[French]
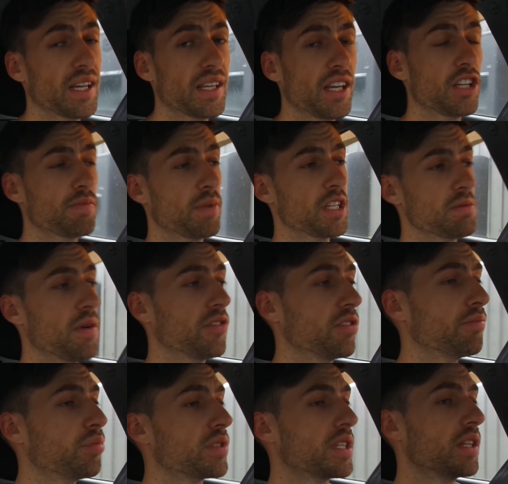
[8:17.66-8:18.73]
rien, je pense qu'il m'a fait
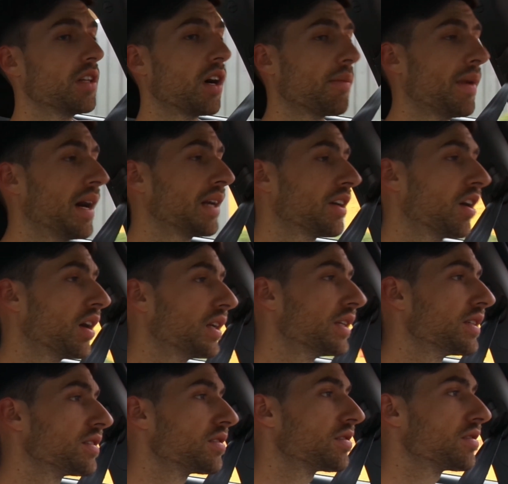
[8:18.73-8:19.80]
une poutine normale, Carlis.